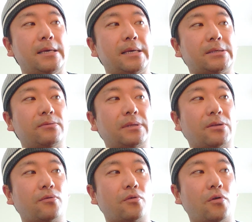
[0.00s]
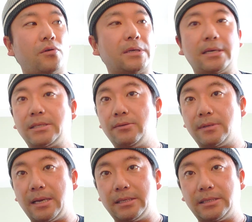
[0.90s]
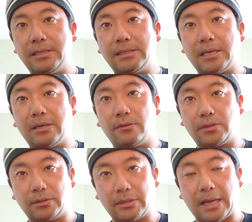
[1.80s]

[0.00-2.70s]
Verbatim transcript: えそういったところ、東日本大震災の、